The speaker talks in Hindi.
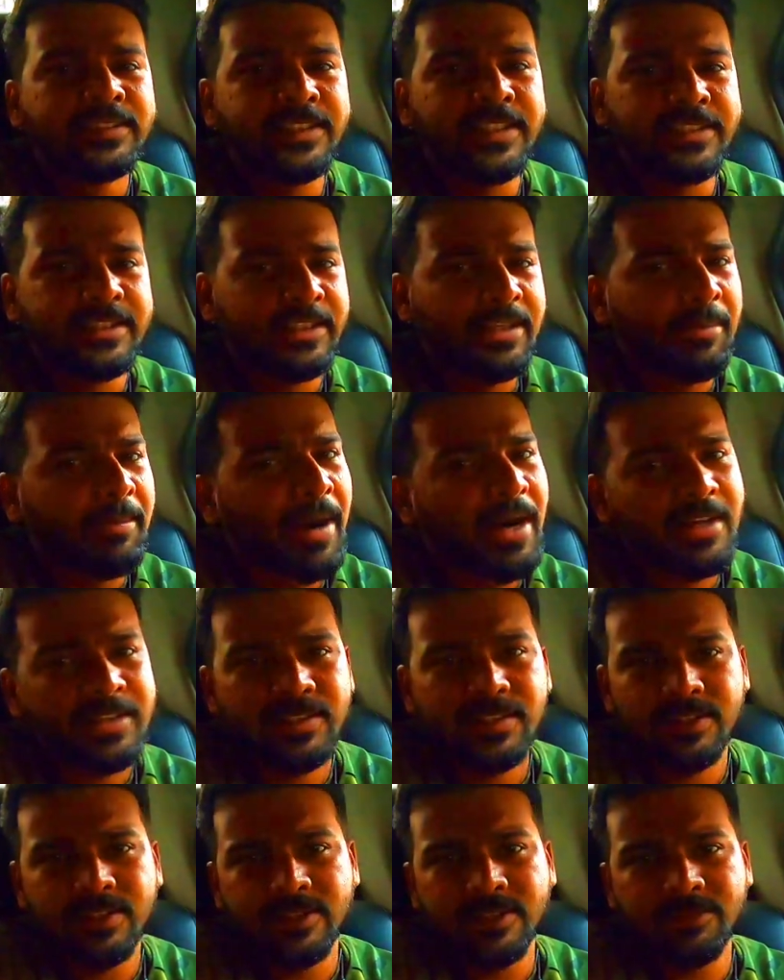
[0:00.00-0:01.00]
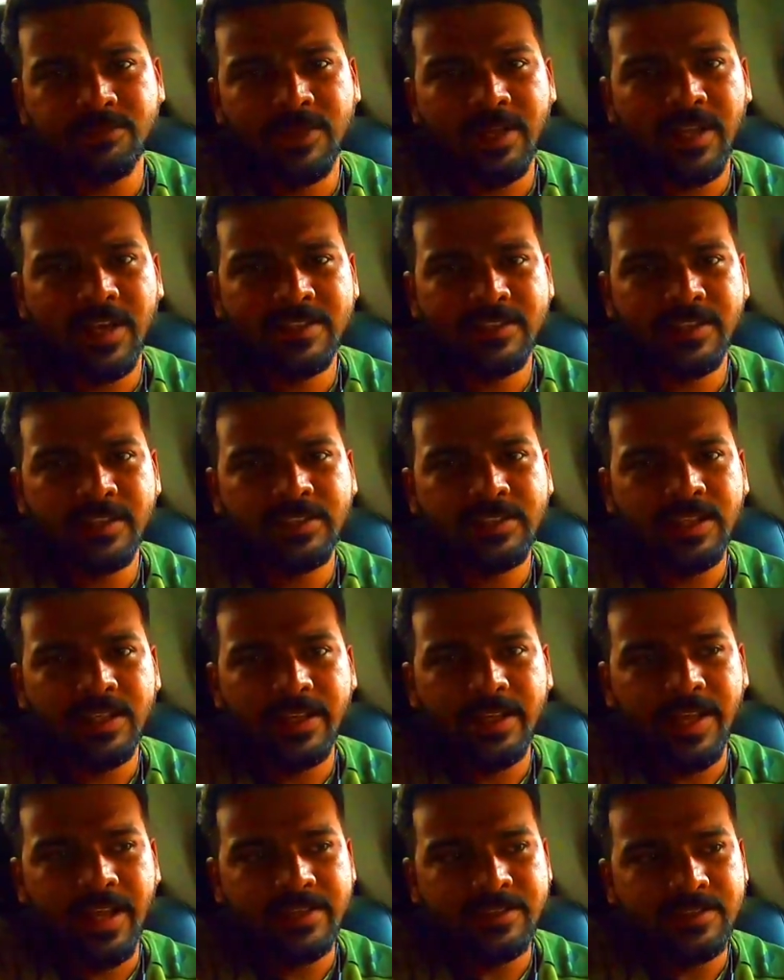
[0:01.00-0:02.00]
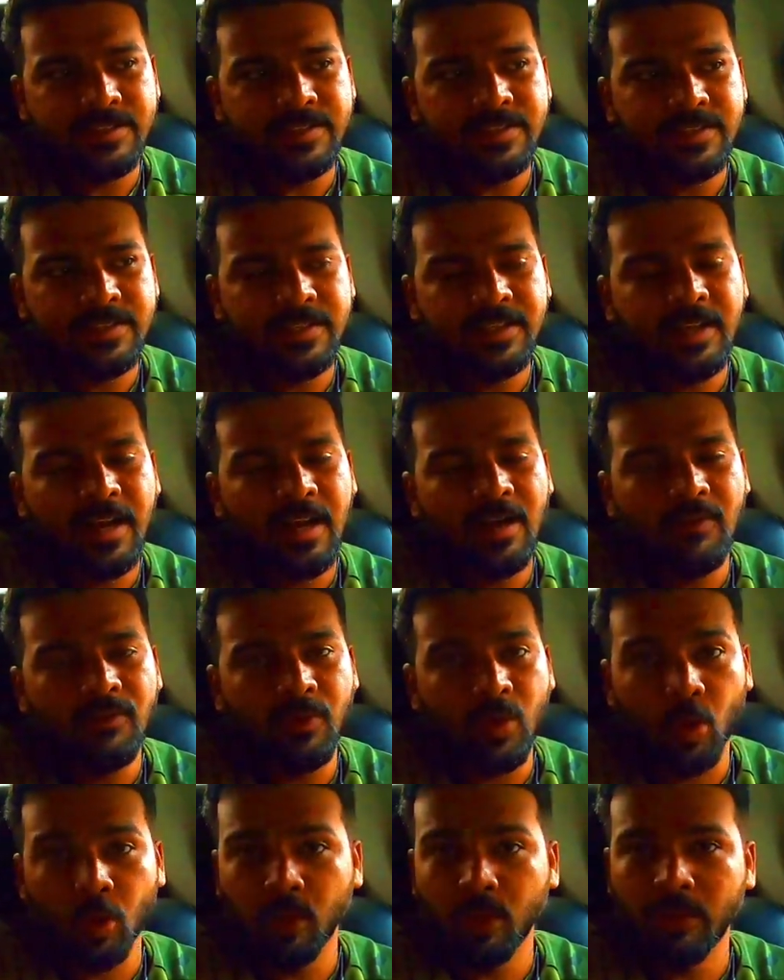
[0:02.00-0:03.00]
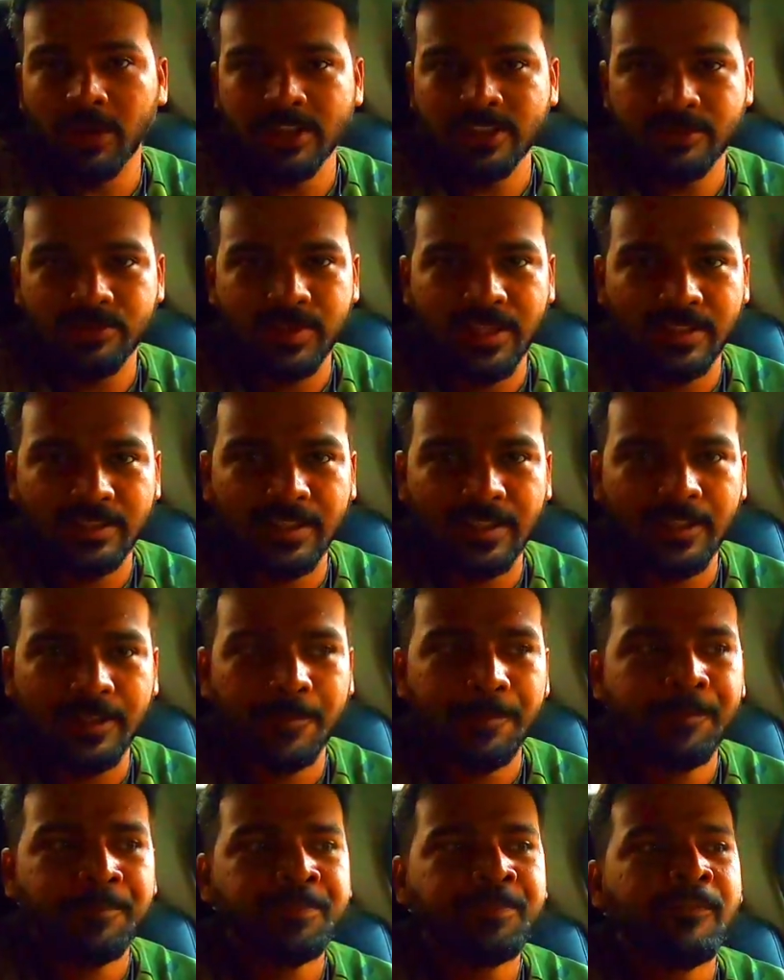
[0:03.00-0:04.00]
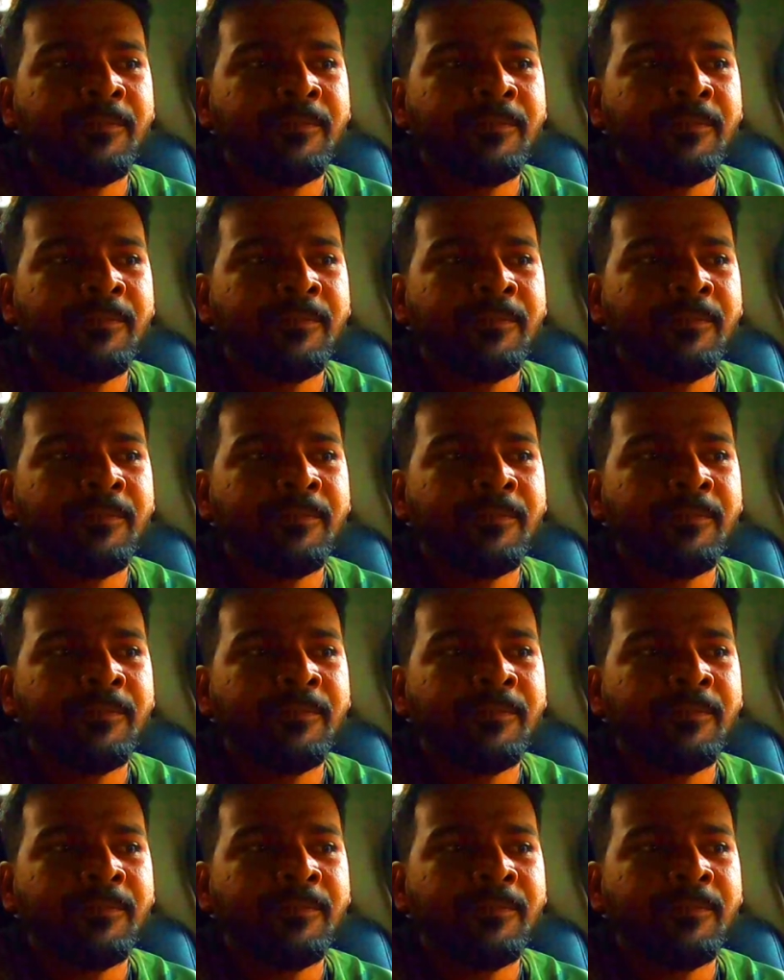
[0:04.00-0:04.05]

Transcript: जैसे कि बस में आ सकते हैं एस का वोल्वो बस भी आता है